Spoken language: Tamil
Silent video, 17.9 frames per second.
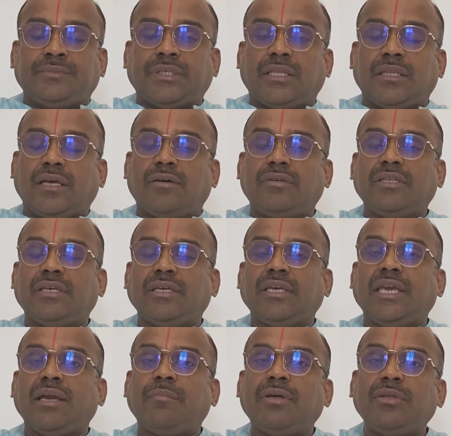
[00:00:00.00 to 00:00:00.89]
அதாவது
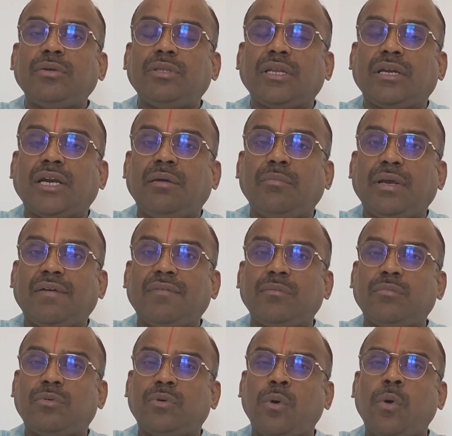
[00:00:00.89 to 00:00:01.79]
யமதூதர்கள்
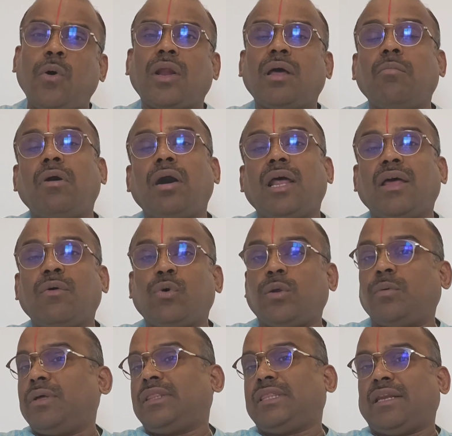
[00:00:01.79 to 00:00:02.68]
மிகவும் கோரமான
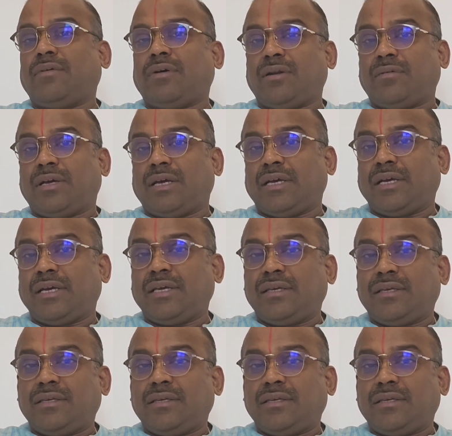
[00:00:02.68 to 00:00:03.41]
உருவத்தில் வருவாங்க